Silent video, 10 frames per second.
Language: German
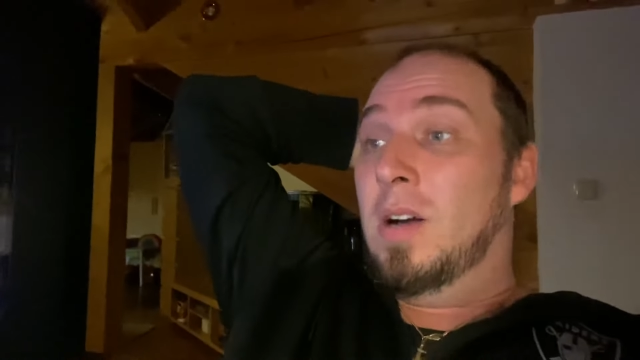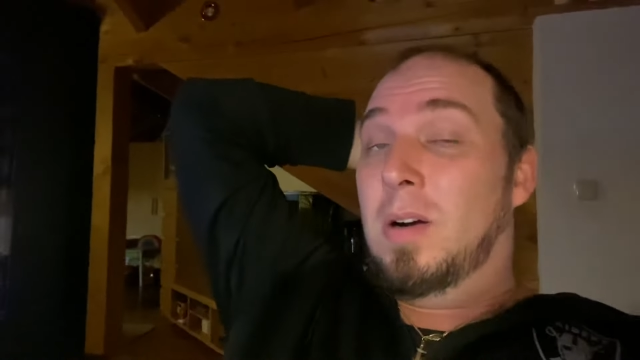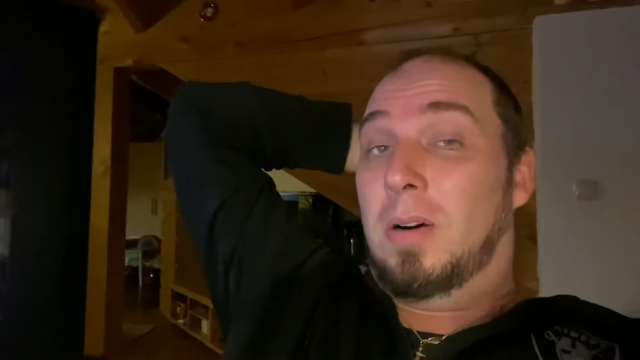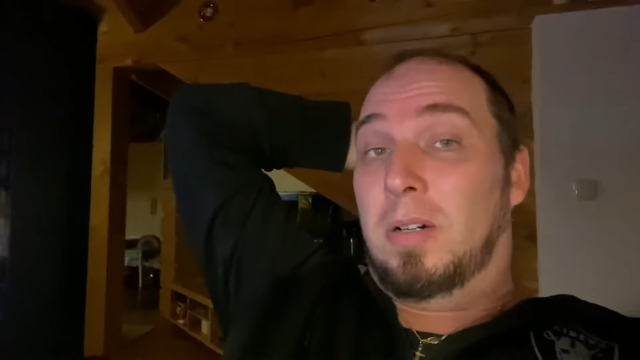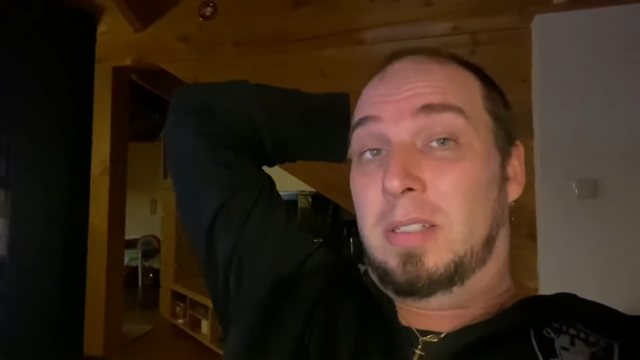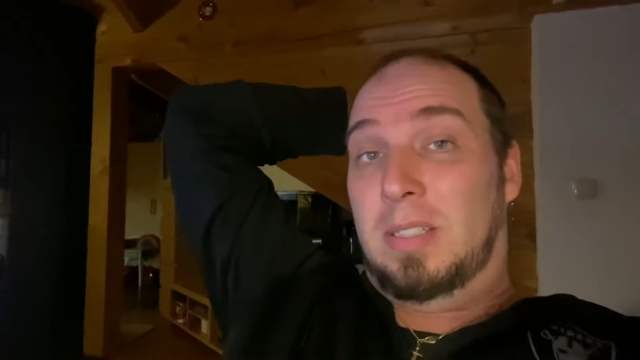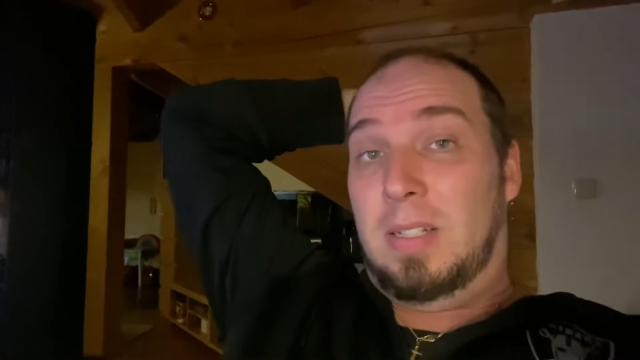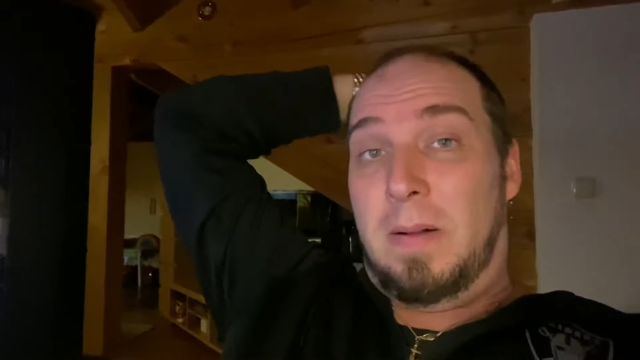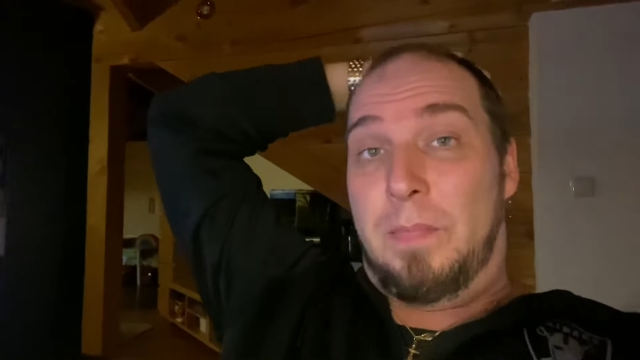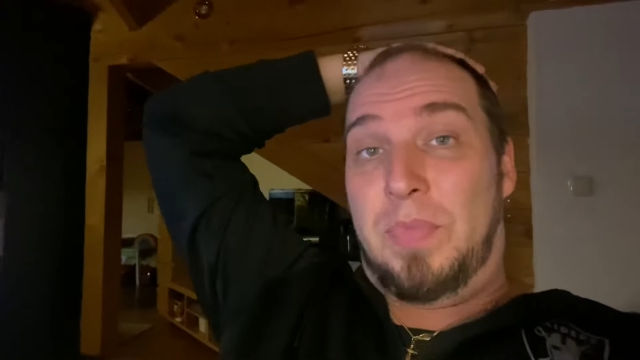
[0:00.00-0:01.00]
Und
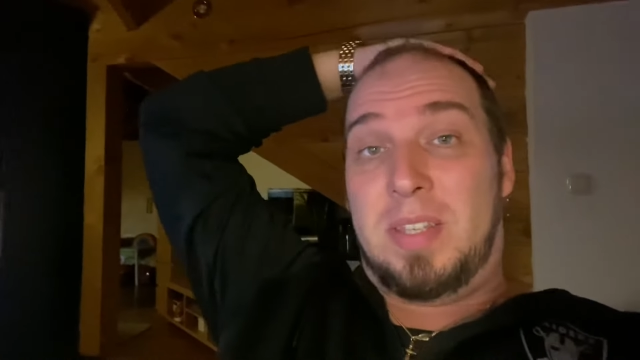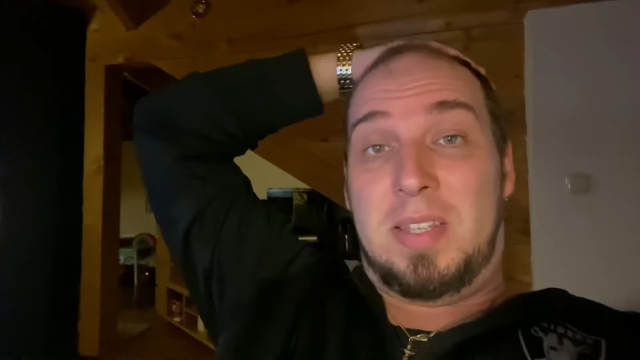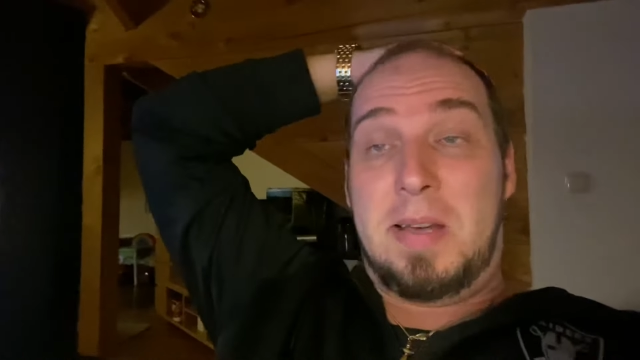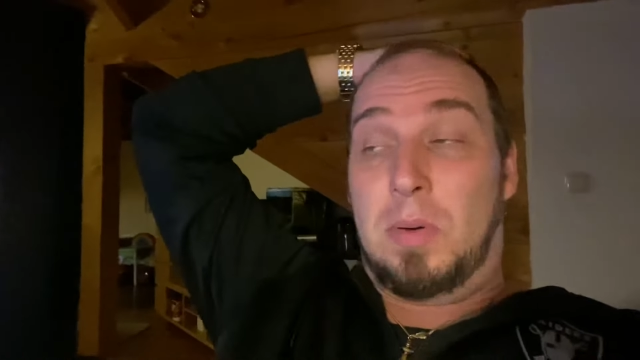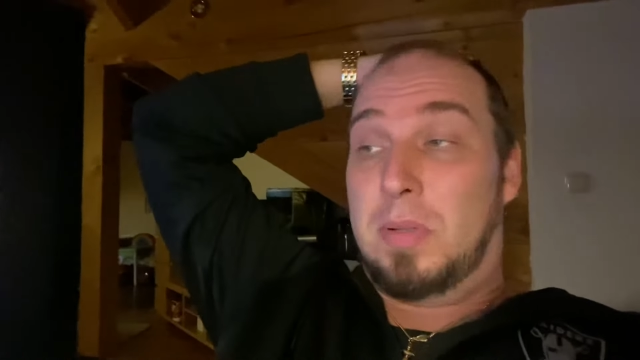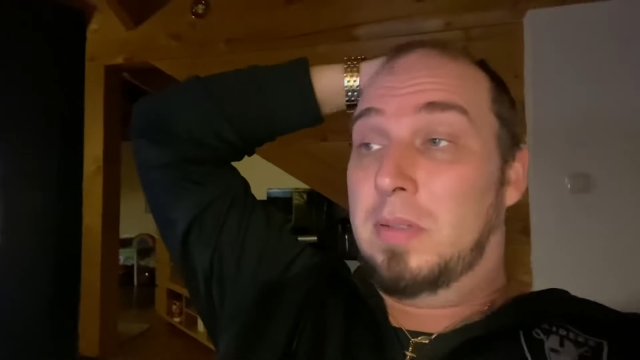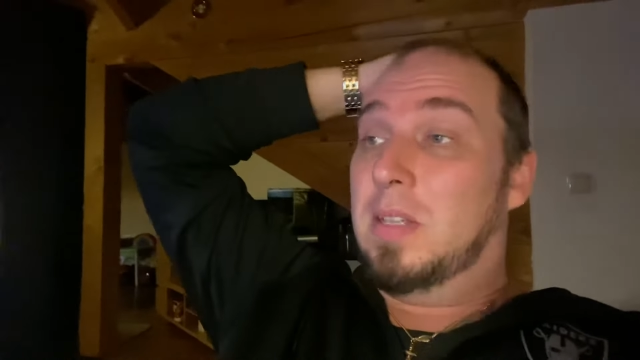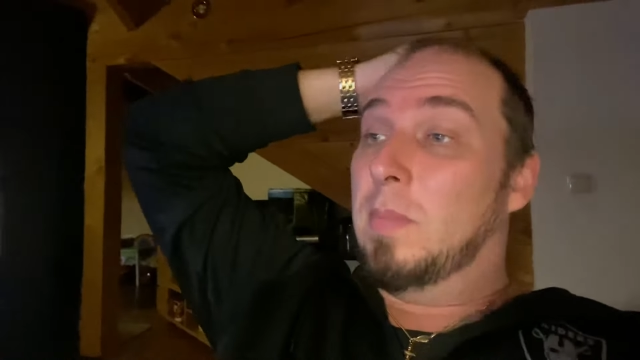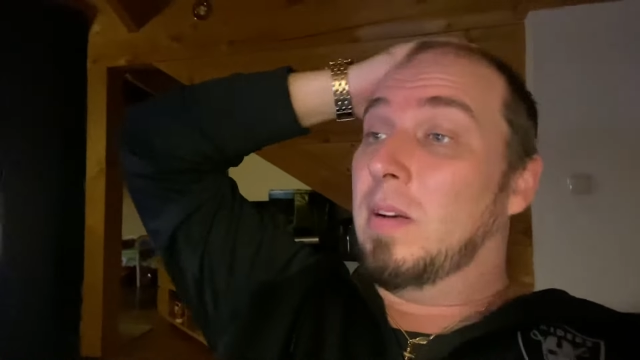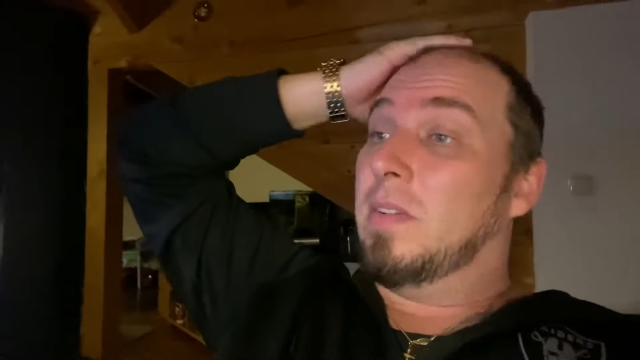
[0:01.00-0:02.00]
ähm, das ist ja auch so ein
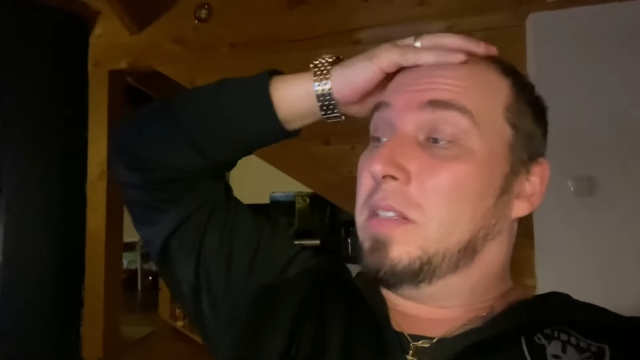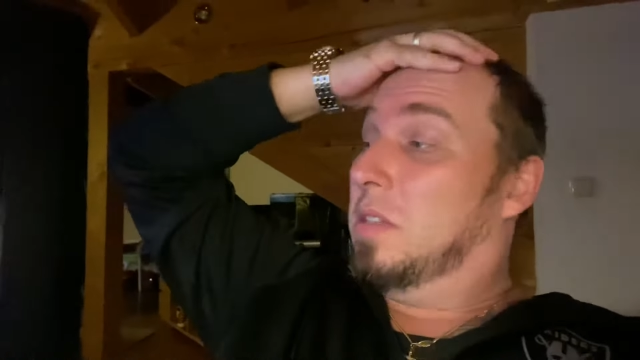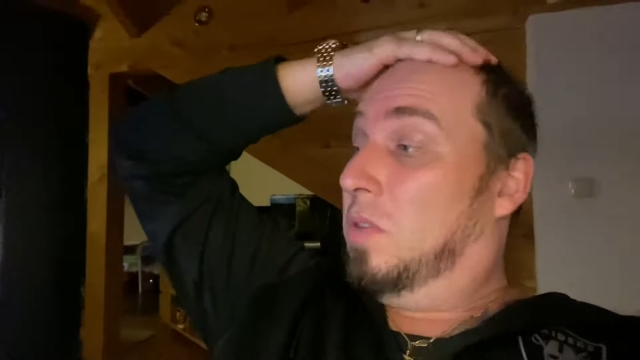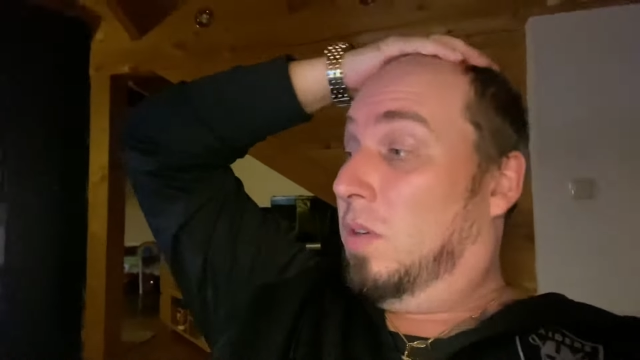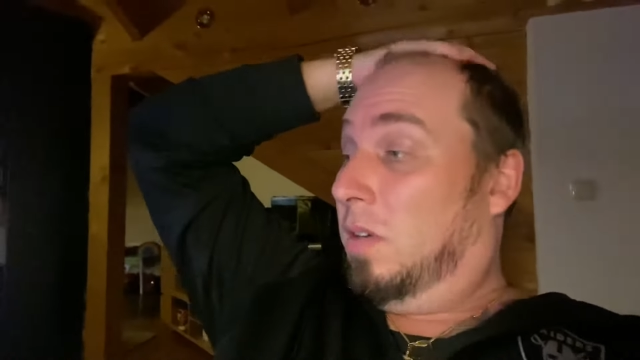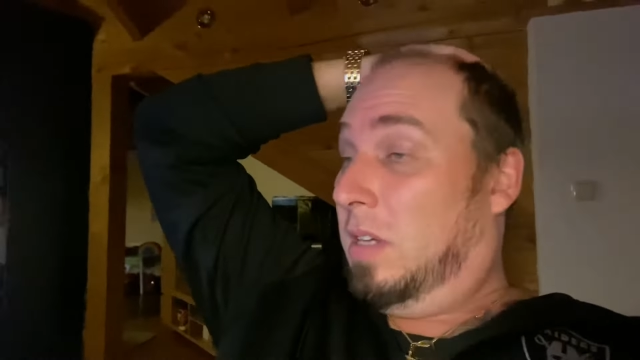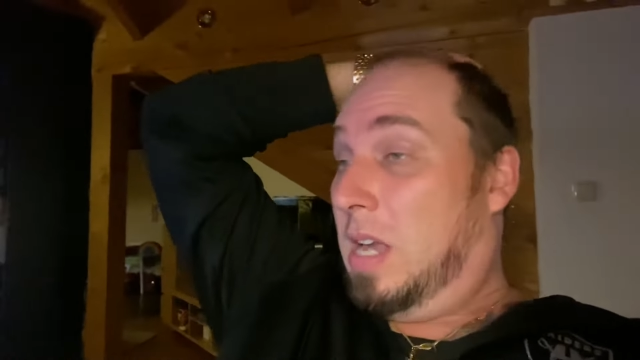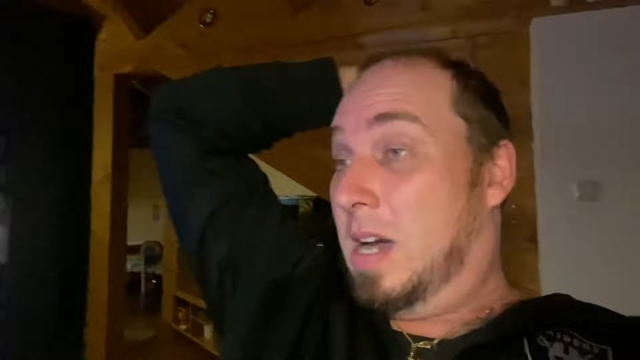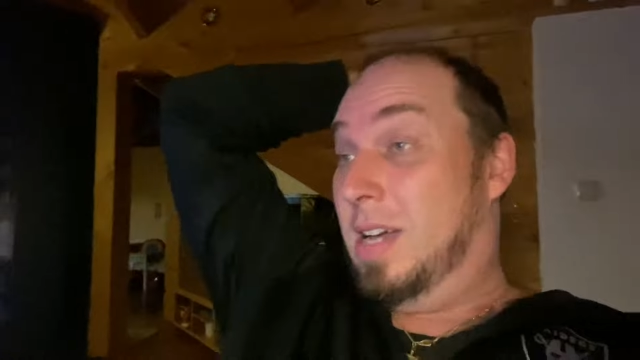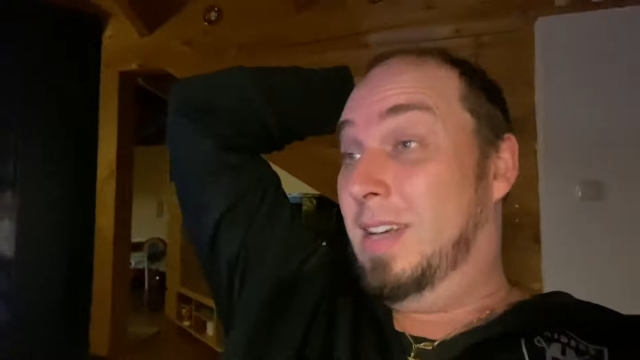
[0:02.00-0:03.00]
Thema, was noch, ja,